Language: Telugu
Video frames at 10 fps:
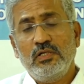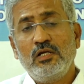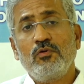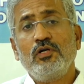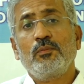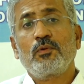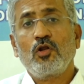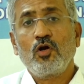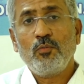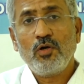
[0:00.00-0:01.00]
ఎటువంటి
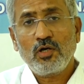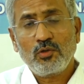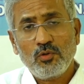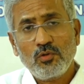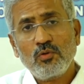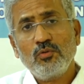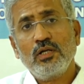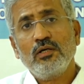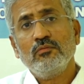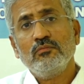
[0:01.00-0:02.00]
ప్రలోభాలకు
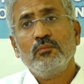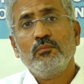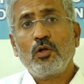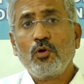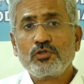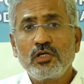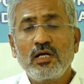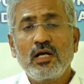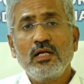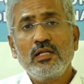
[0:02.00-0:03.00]
లొంగకుండా
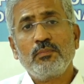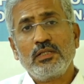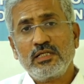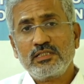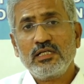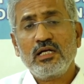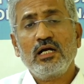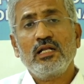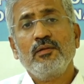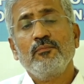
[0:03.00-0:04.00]
పరోక్షంగా కానీ ప్రత్యక్షంగా
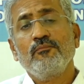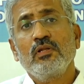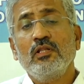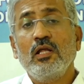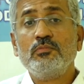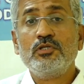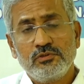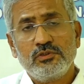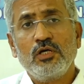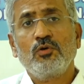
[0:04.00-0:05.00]
కానీ లబ్ధి
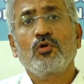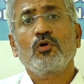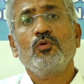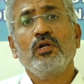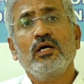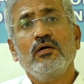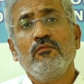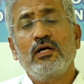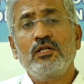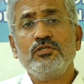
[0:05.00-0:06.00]
చేకూరకుండా
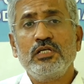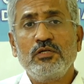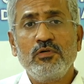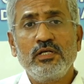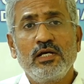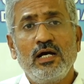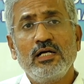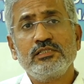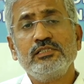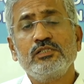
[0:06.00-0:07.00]
వారి నుంచి ఎటువంటి
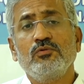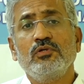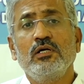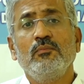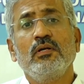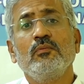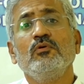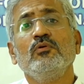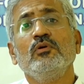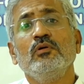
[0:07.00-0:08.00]
ఆశించకుండా మనము
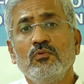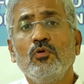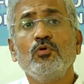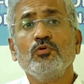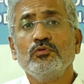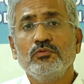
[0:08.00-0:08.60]
ఓటు